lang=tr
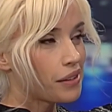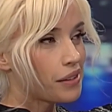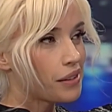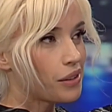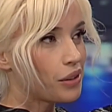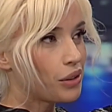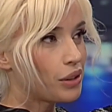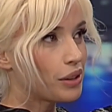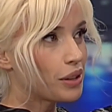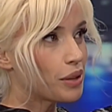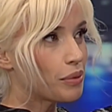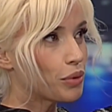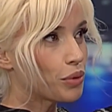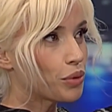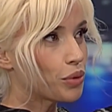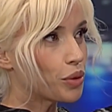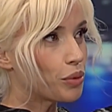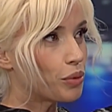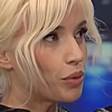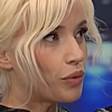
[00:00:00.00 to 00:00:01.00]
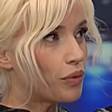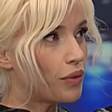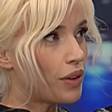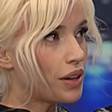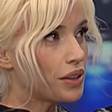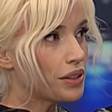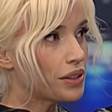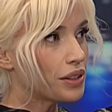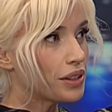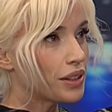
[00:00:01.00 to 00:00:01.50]
Öyle de bir Hı. durumum
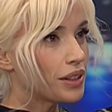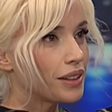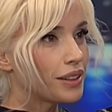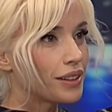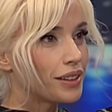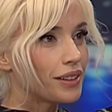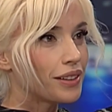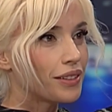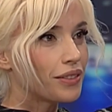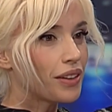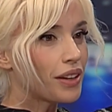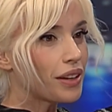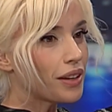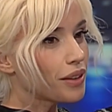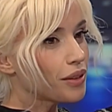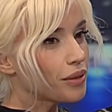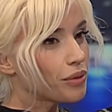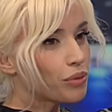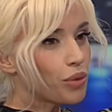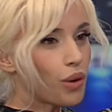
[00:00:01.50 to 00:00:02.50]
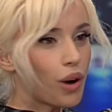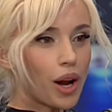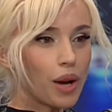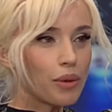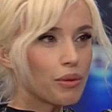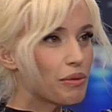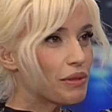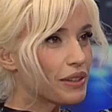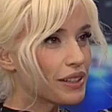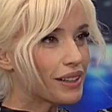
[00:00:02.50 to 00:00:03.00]
var. Ve bu
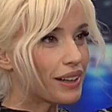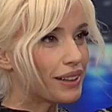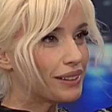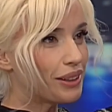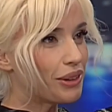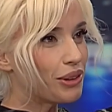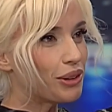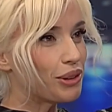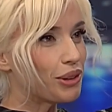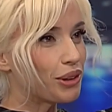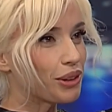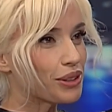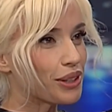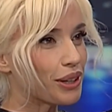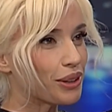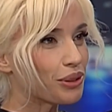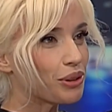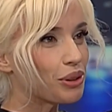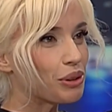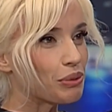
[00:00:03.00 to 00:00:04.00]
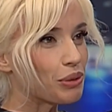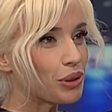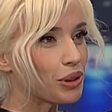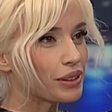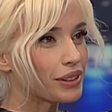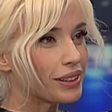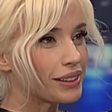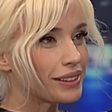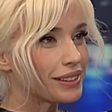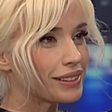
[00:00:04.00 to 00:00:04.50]
albüm inşallah öyle olacak. Dönüm bu
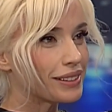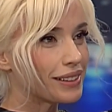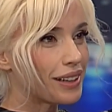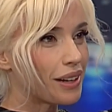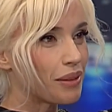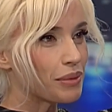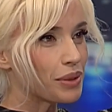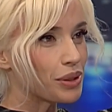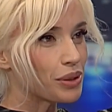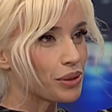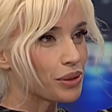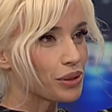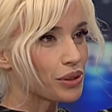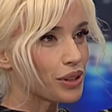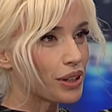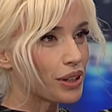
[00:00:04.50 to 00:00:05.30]
albümdeki hangi slow olacak.